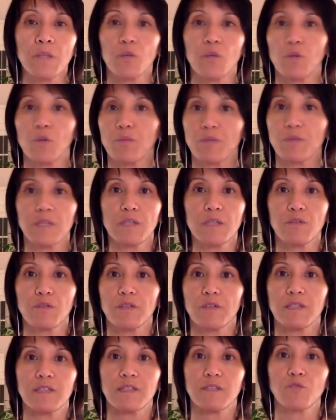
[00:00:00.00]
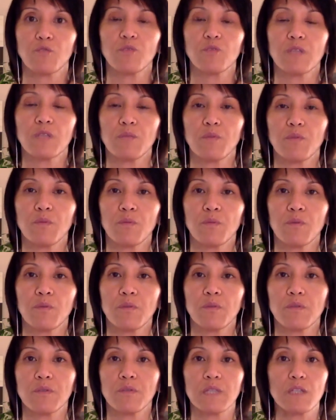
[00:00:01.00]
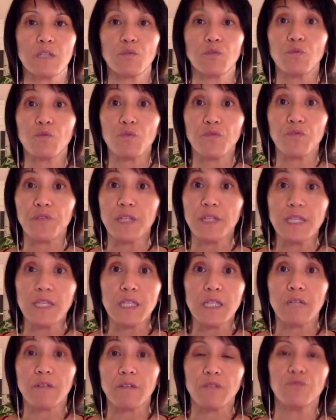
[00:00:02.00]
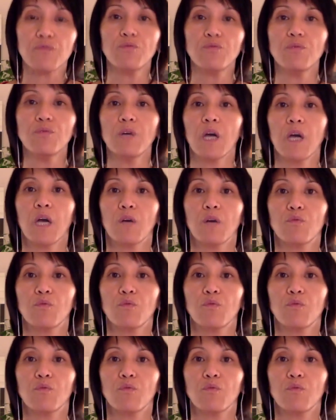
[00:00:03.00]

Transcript: Donc peut-être que c'est tout simplement une question de feeling avec vous